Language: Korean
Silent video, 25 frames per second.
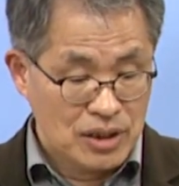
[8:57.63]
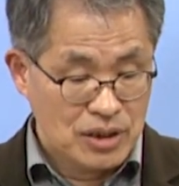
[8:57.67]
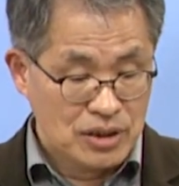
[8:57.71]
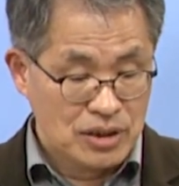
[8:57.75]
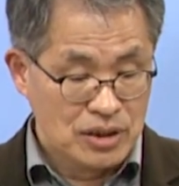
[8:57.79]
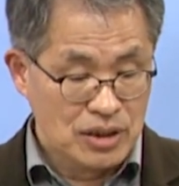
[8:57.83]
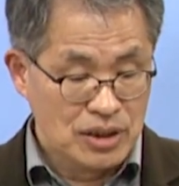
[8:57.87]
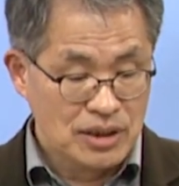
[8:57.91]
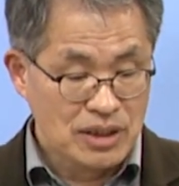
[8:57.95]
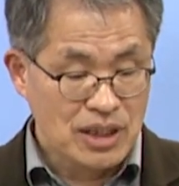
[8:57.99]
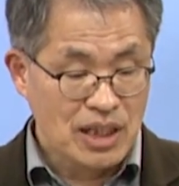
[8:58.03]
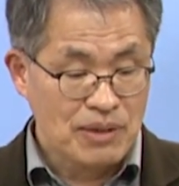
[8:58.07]

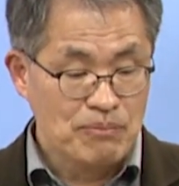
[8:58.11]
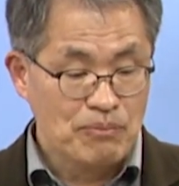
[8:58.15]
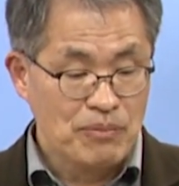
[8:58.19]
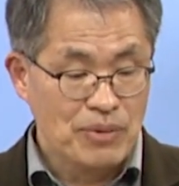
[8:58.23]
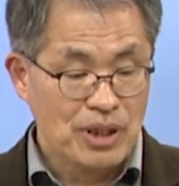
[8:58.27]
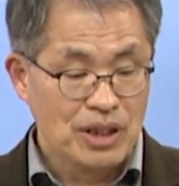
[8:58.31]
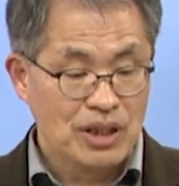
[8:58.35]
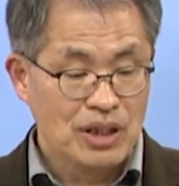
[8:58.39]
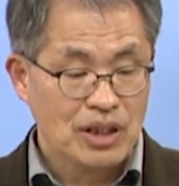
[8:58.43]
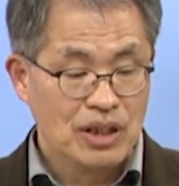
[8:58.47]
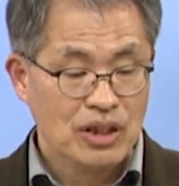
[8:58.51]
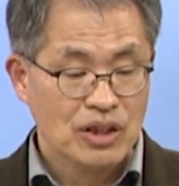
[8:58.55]

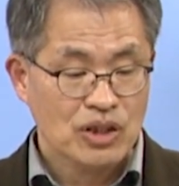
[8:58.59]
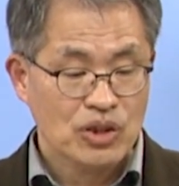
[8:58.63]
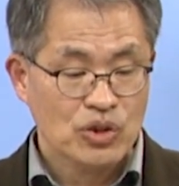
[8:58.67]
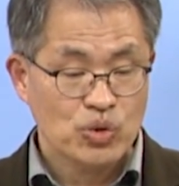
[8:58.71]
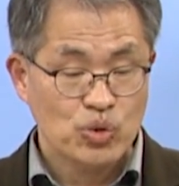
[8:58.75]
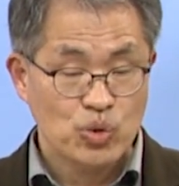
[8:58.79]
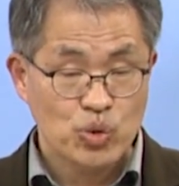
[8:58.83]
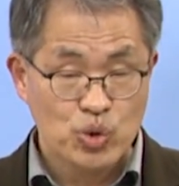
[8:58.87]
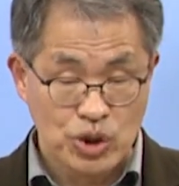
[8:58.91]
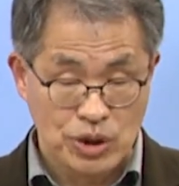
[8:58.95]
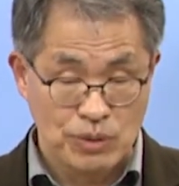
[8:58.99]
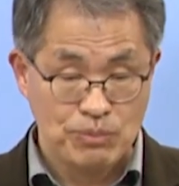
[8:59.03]

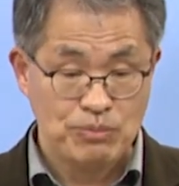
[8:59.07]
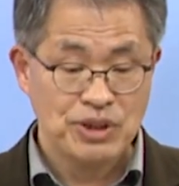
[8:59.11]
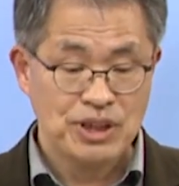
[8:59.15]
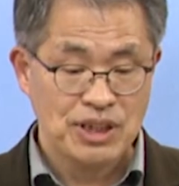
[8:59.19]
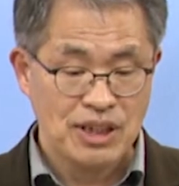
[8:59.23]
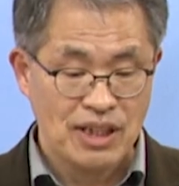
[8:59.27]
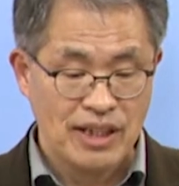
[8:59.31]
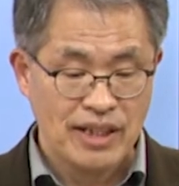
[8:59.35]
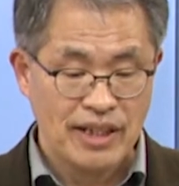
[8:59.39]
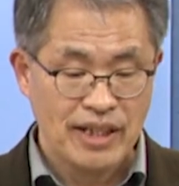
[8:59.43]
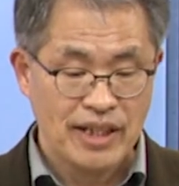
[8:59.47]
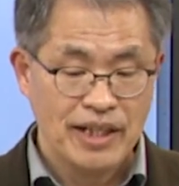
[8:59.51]

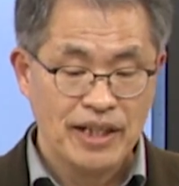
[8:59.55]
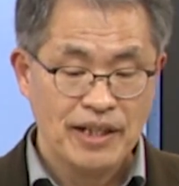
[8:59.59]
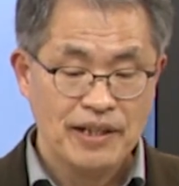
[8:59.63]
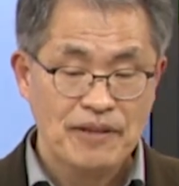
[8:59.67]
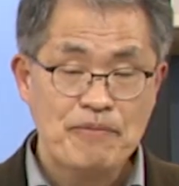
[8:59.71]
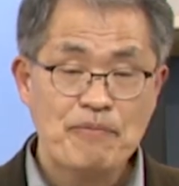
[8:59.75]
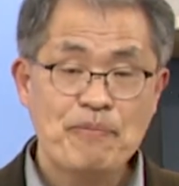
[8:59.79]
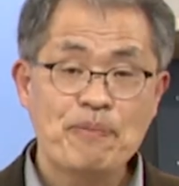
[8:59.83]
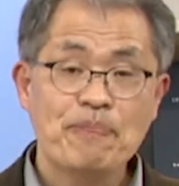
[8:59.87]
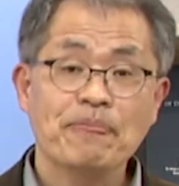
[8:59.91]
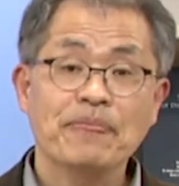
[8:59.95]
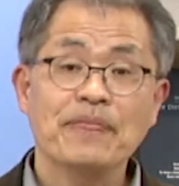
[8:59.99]
1367년에
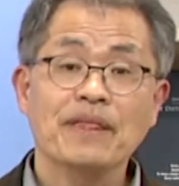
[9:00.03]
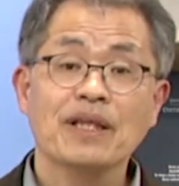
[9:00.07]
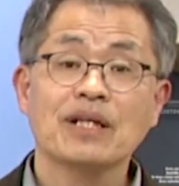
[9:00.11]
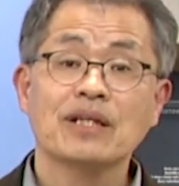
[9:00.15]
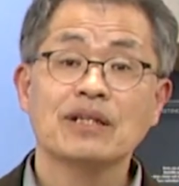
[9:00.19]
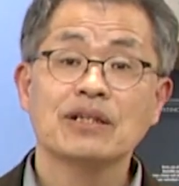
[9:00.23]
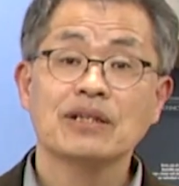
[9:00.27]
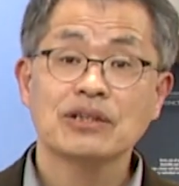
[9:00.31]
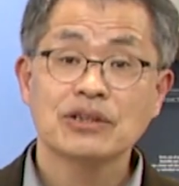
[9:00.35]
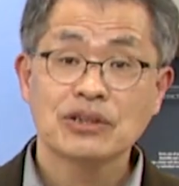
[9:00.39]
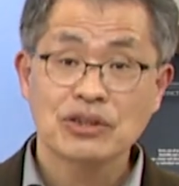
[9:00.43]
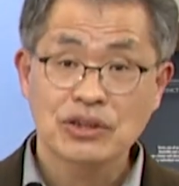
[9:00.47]

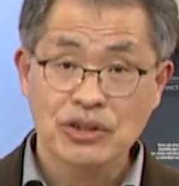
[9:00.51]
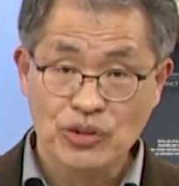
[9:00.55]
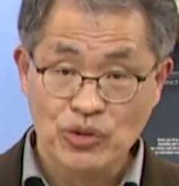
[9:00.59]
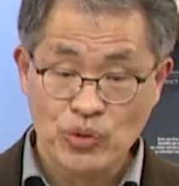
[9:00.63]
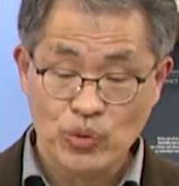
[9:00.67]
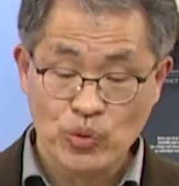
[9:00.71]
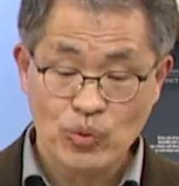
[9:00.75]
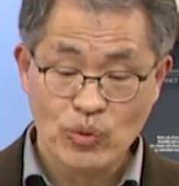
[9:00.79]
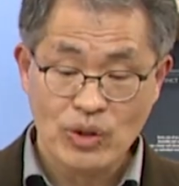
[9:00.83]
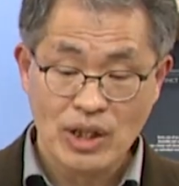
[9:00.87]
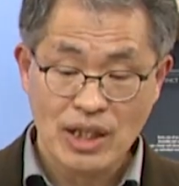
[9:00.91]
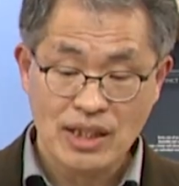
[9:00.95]

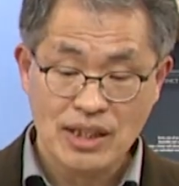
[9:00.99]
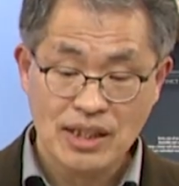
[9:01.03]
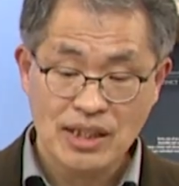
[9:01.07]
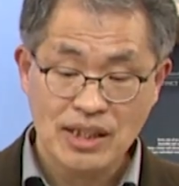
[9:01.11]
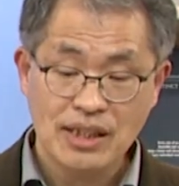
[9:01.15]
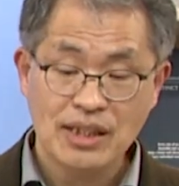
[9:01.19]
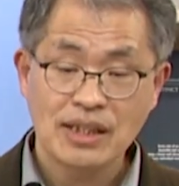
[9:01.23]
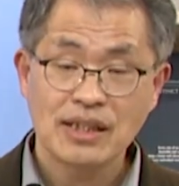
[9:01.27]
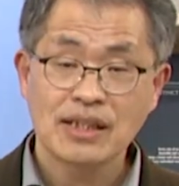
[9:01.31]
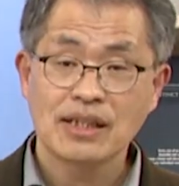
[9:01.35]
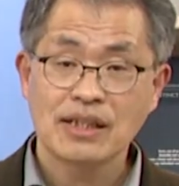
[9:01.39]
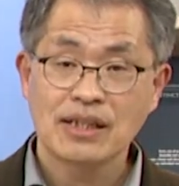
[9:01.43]

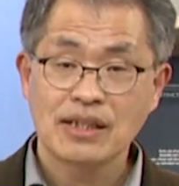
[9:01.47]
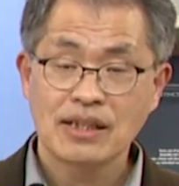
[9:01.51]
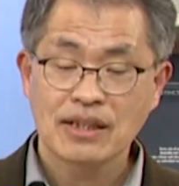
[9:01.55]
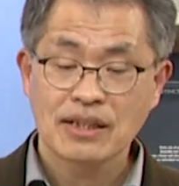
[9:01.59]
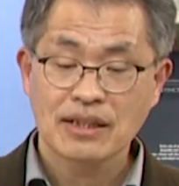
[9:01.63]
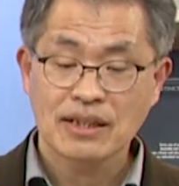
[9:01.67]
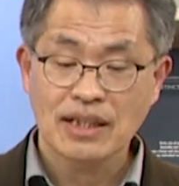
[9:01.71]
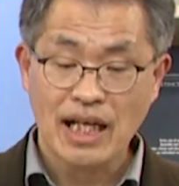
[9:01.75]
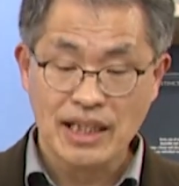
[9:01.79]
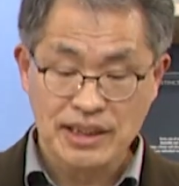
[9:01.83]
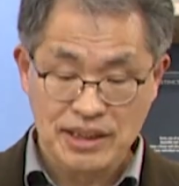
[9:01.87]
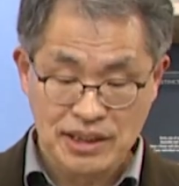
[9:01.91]
성균관을
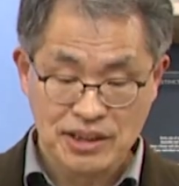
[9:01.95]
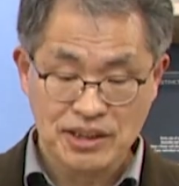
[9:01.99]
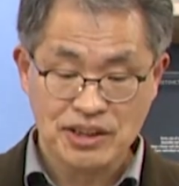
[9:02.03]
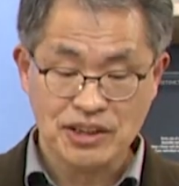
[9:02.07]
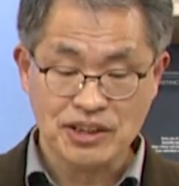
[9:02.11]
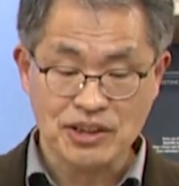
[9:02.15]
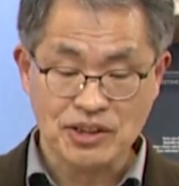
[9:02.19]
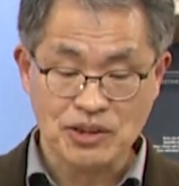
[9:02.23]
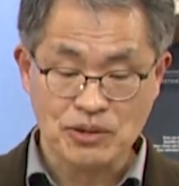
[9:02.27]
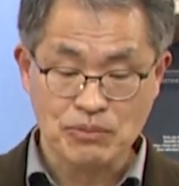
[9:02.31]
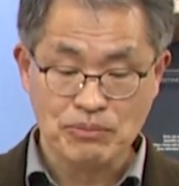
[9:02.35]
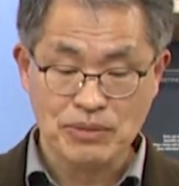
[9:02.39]
다시
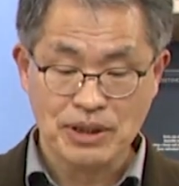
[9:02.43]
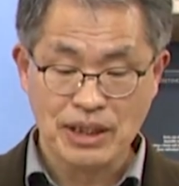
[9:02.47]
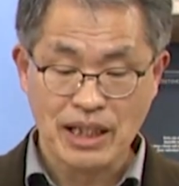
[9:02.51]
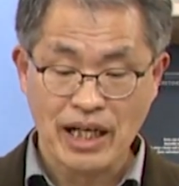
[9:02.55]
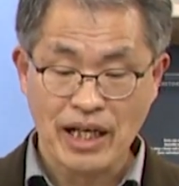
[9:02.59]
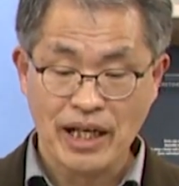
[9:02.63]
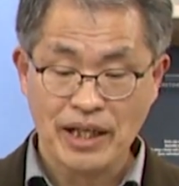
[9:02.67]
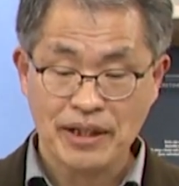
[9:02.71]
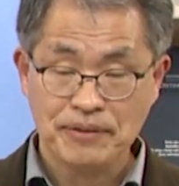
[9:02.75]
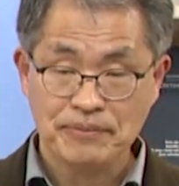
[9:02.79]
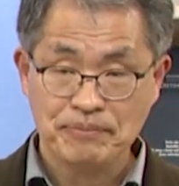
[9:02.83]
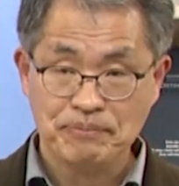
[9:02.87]

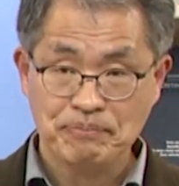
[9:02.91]
짓습니다.